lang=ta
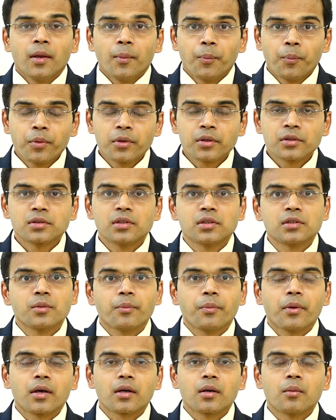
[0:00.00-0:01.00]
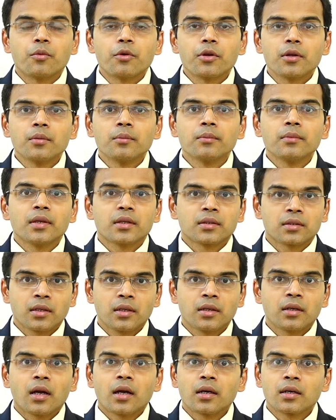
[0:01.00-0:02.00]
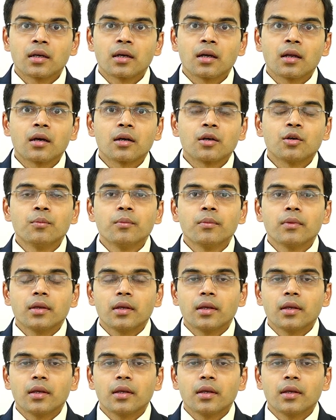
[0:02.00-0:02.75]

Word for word: எப்போ ரிசல்ட்ஸை பார்க்க முடியும் எத்தனை நாட்கள் ஆகும்